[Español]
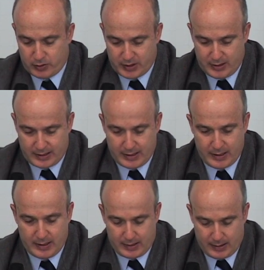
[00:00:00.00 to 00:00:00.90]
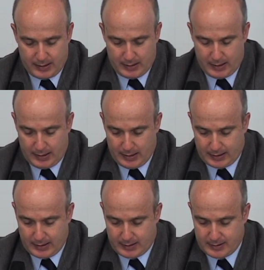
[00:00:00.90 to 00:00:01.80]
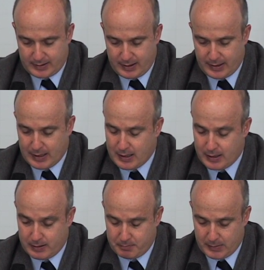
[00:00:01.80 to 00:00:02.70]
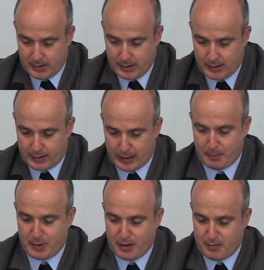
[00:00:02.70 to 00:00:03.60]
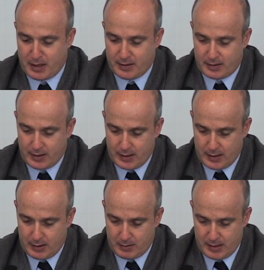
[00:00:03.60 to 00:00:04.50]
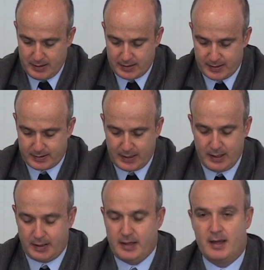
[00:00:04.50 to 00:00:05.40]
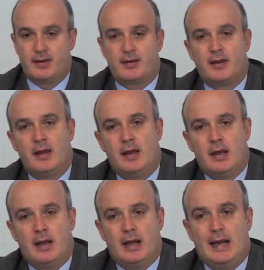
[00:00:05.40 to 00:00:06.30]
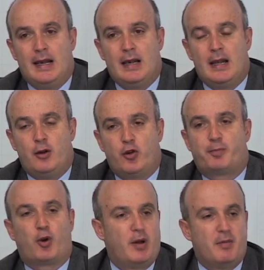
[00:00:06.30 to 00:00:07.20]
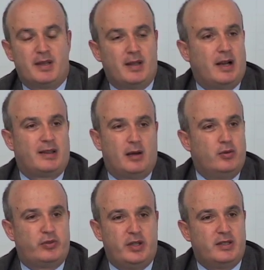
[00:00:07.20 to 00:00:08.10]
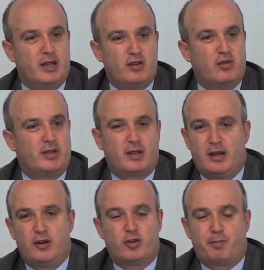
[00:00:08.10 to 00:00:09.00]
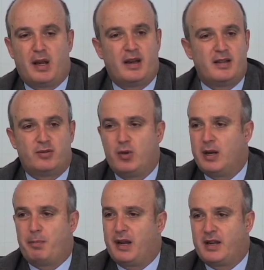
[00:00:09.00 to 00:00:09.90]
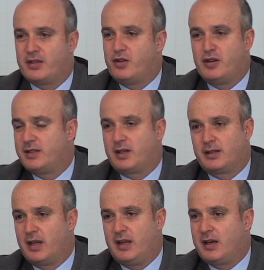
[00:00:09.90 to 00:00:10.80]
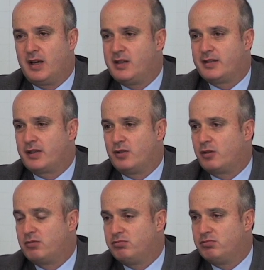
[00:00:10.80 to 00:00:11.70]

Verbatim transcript: cosa en la que, eh, en la que quisiera rápidamente insistir y es los problemas de alta justicia no están en los planes o en la planeación estratégica del sector